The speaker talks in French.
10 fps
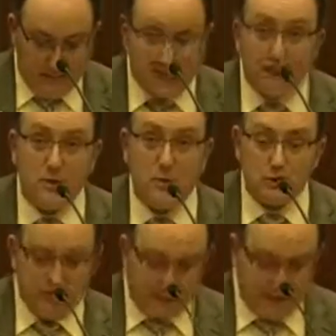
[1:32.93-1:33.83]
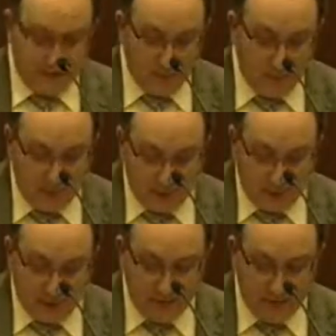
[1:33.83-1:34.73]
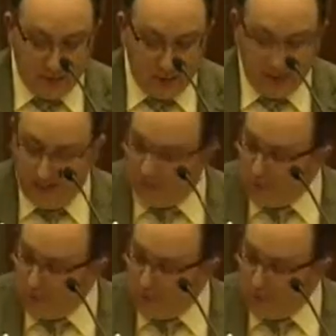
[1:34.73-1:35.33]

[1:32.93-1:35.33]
Malgré tout, j'estime que ce sommet aurait